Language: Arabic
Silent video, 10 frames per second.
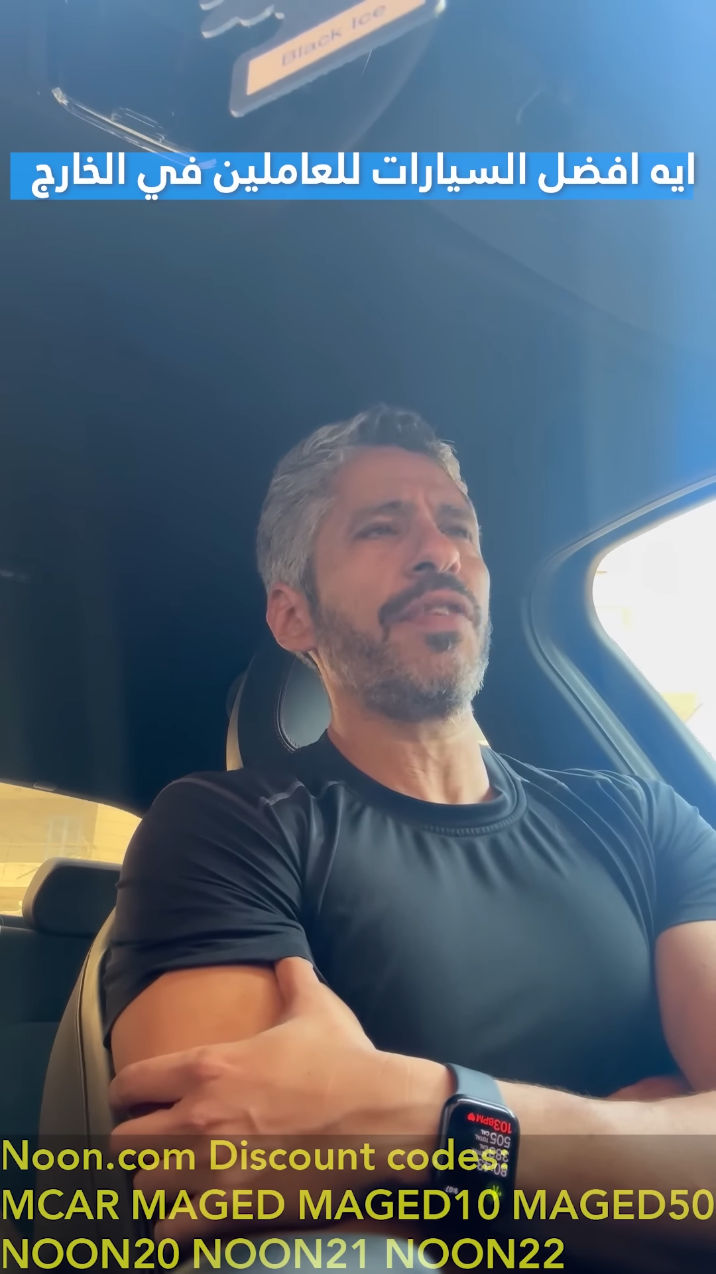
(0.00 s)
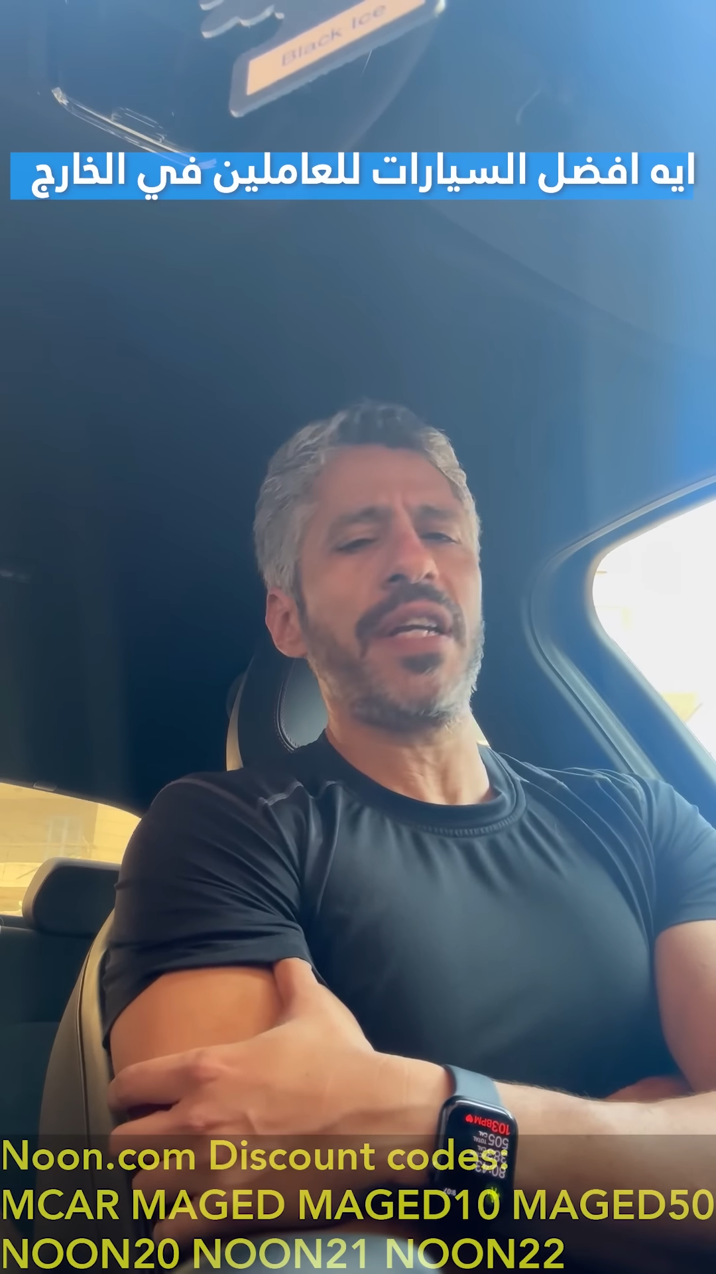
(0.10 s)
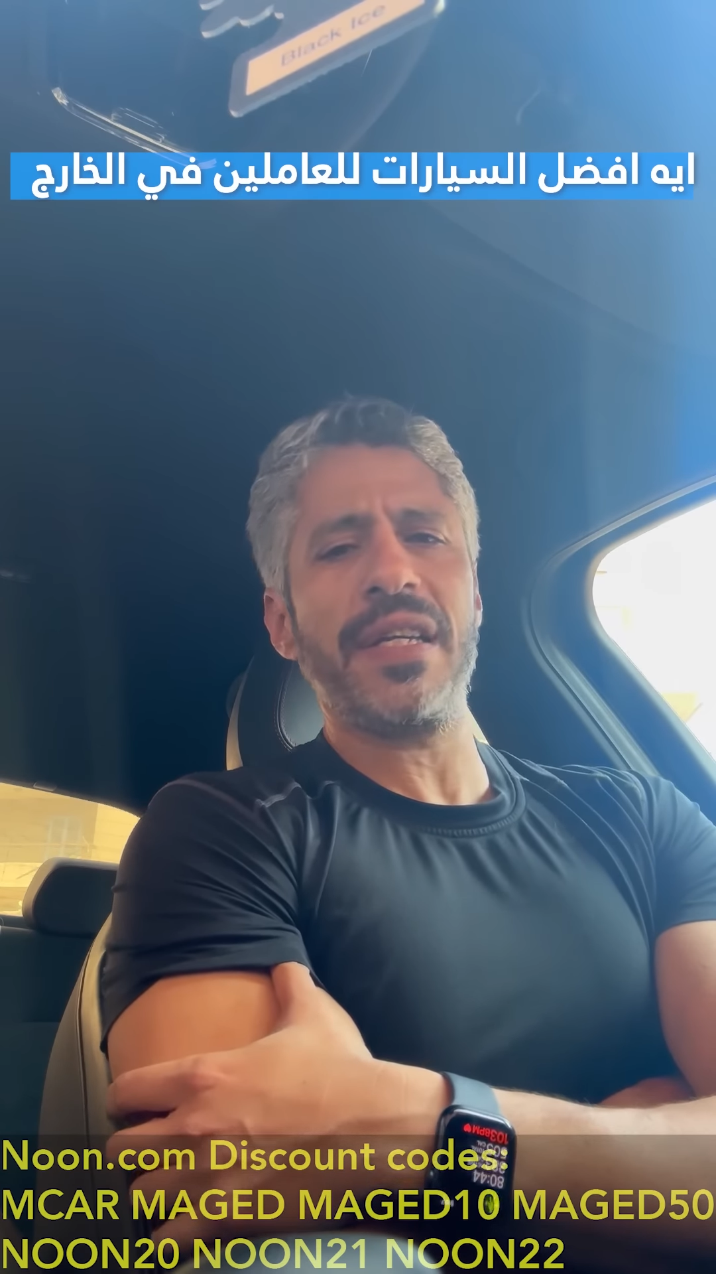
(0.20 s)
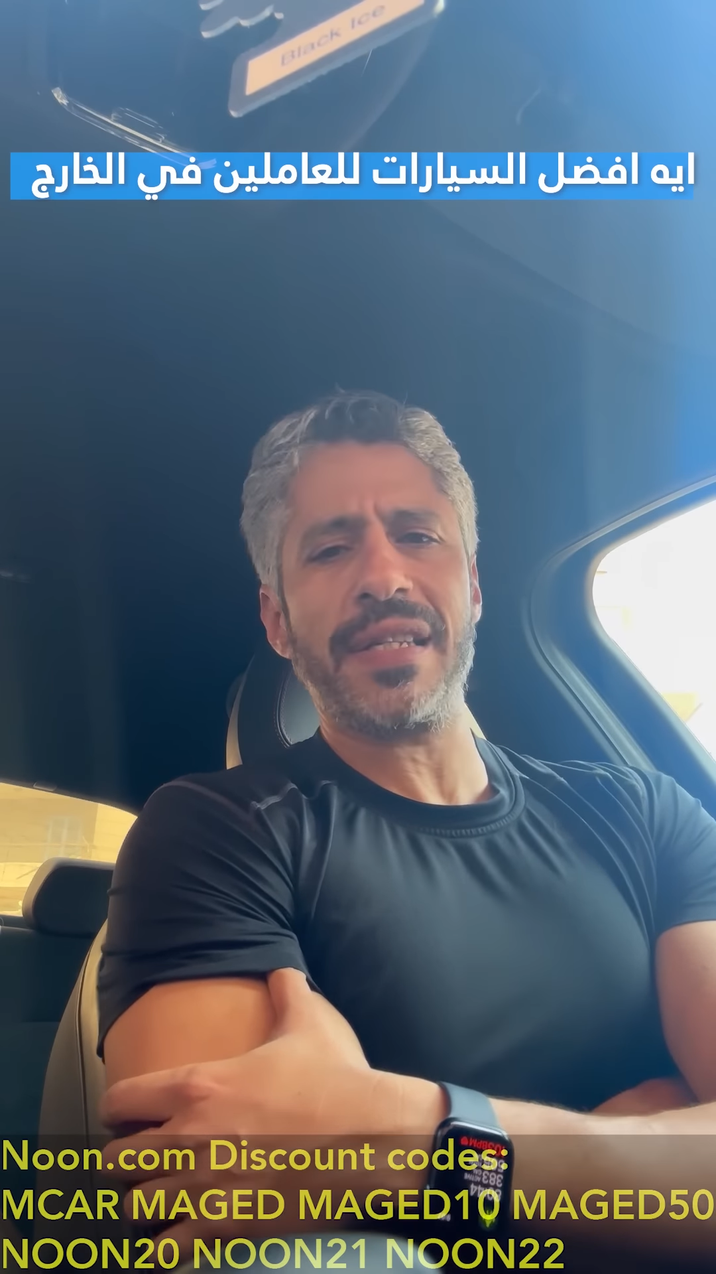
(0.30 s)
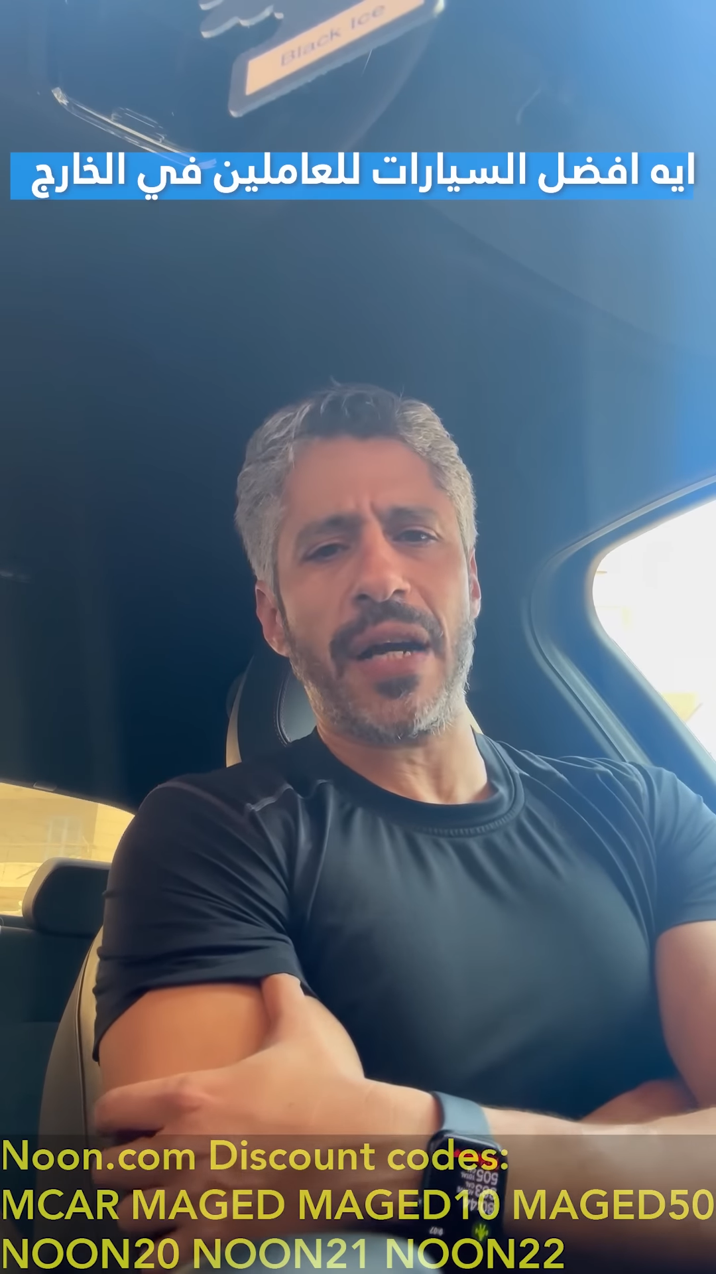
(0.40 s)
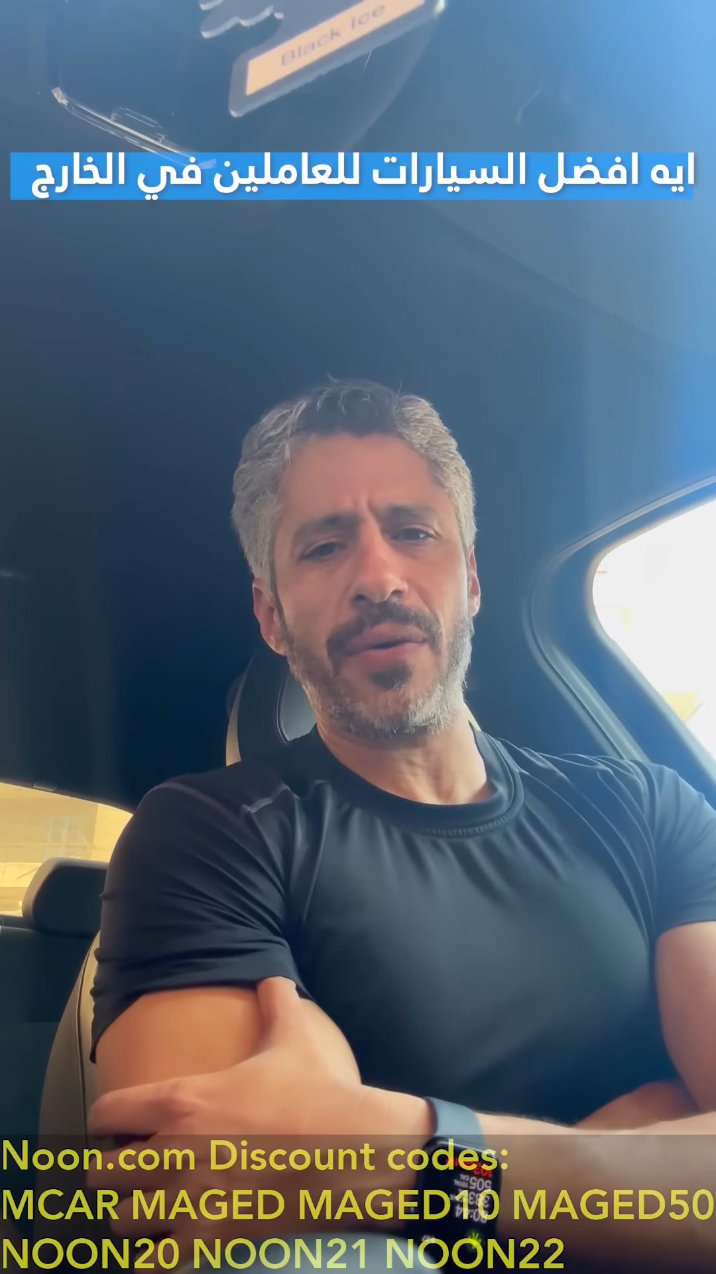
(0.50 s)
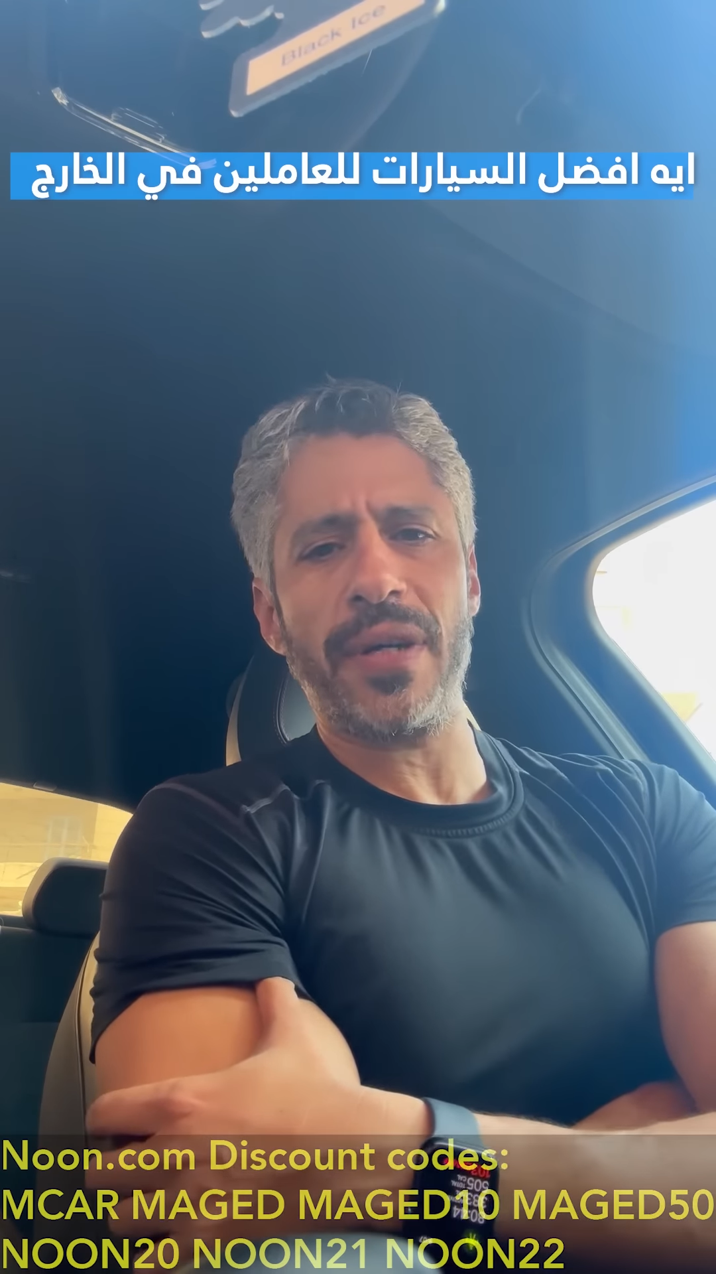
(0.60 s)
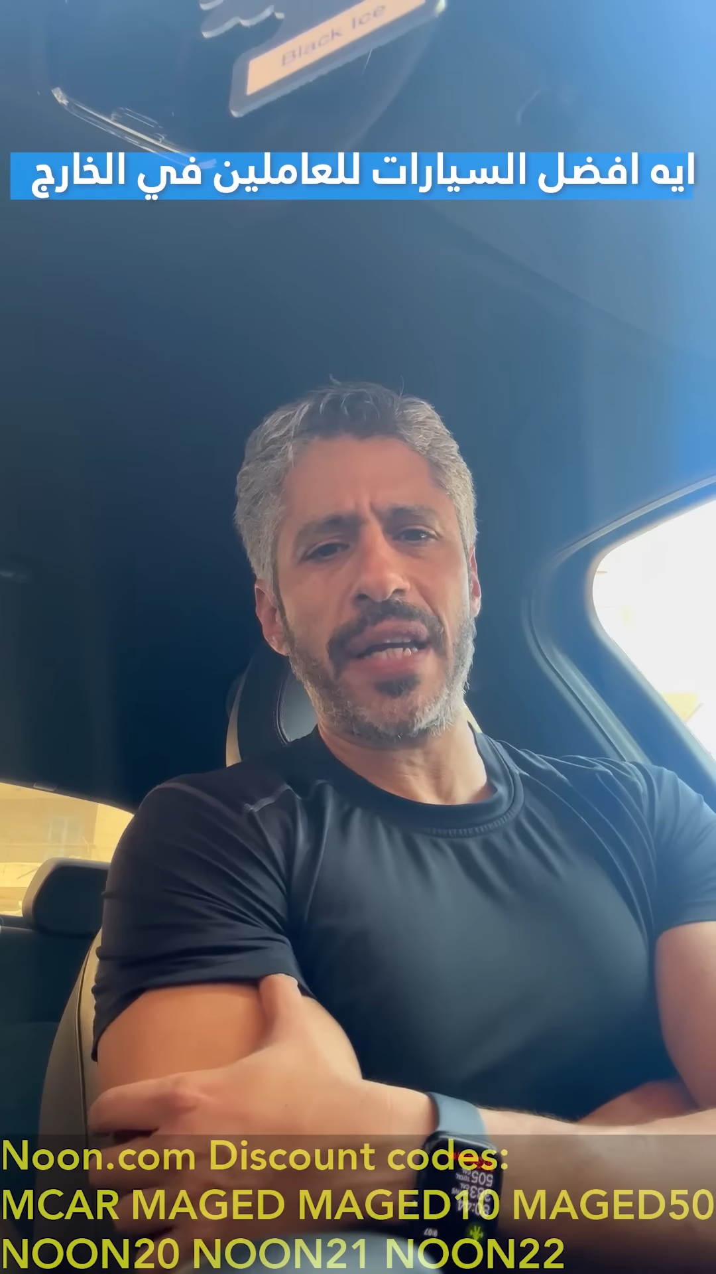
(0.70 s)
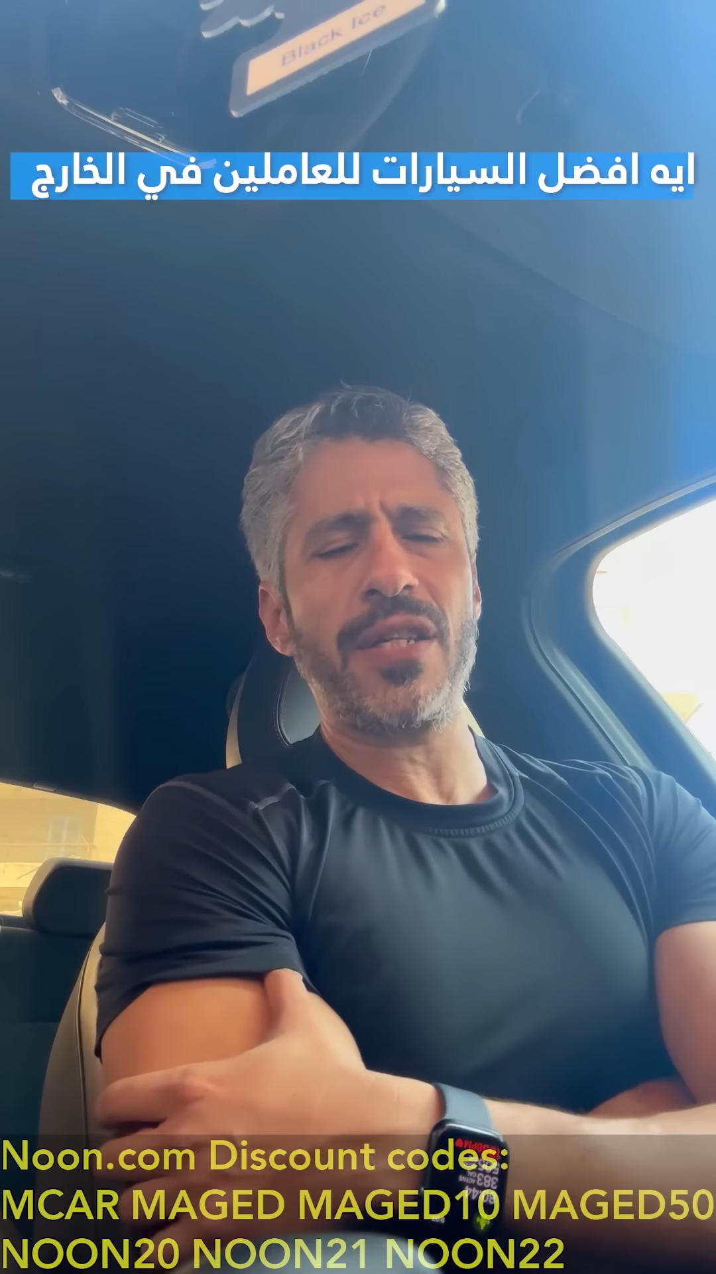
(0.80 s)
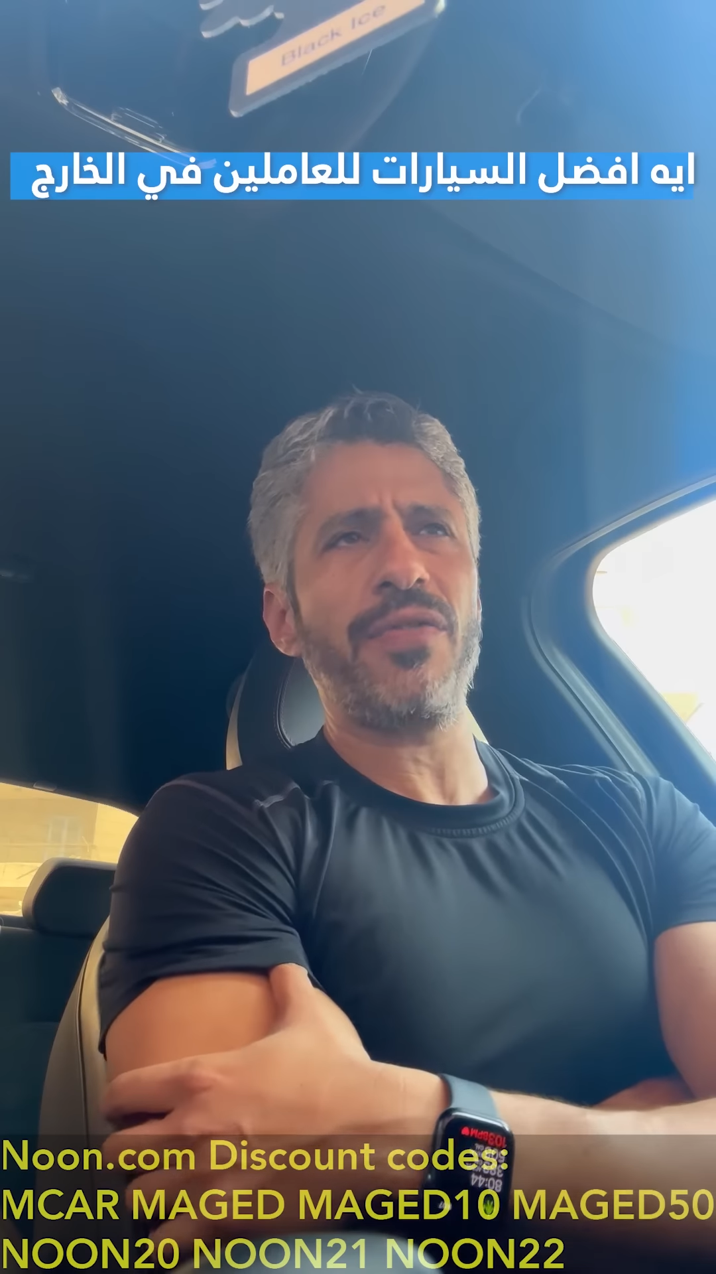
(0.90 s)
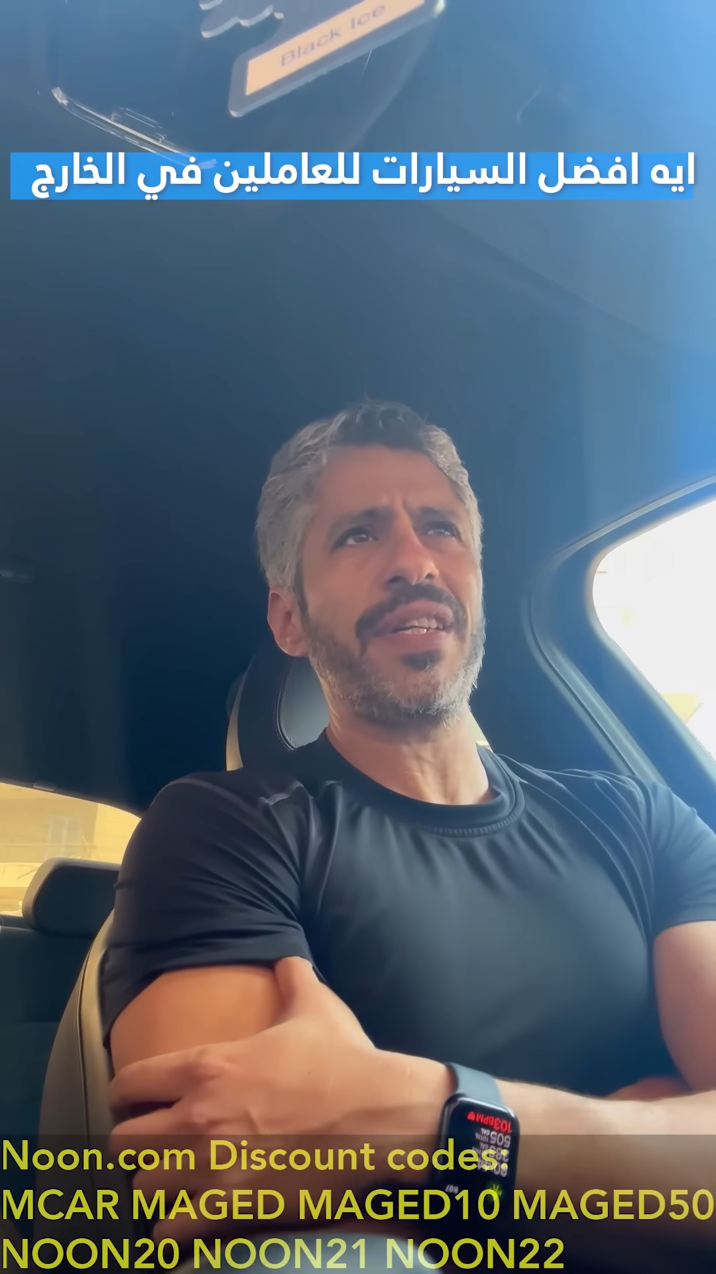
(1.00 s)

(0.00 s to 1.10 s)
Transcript: فيز او الاس يو